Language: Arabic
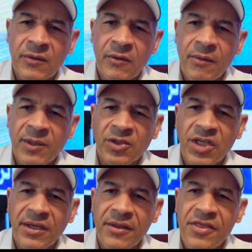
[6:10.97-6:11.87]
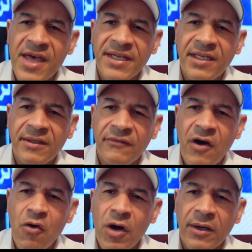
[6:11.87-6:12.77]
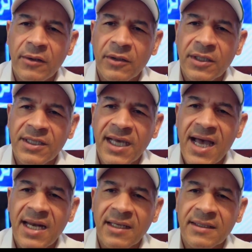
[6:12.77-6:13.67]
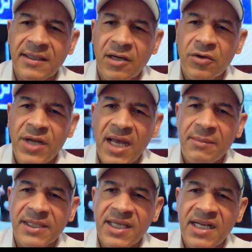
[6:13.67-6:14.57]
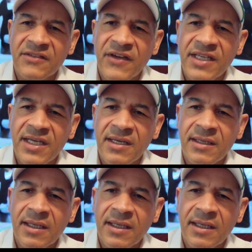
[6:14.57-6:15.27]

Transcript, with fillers: وما الشيء الثاني فهو اوريدي غالق اذا كنا على المطارات فهي